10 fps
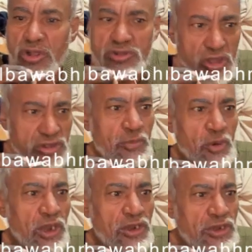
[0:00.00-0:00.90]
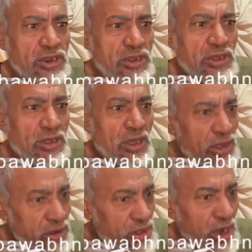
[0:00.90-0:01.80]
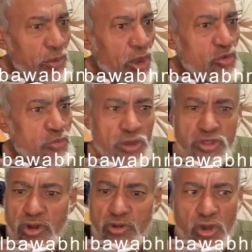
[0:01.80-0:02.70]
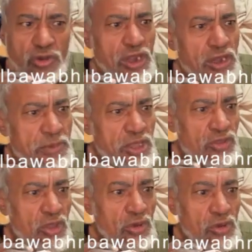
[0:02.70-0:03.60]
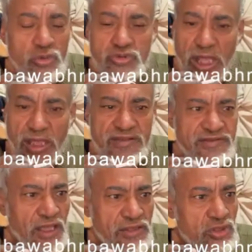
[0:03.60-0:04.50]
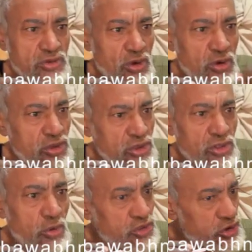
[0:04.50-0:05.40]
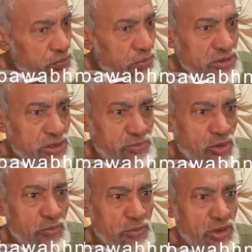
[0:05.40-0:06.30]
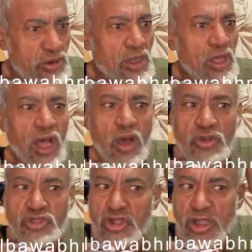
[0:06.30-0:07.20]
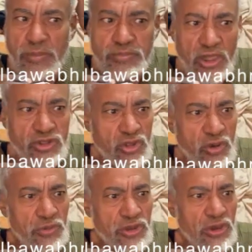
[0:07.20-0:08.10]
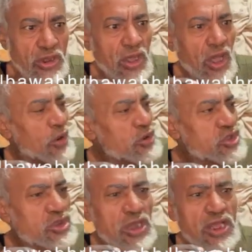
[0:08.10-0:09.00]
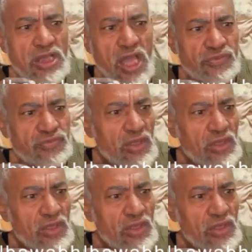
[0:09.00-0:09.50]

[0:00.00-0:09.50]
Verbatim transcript: اتكتبوا عليني ضربوا على الكمبيوتر جوني انا ميت وتعالي سعادتك دلوقتي اوديك مكتب تومين اوديك لبتاع التومين اوديك لاي حد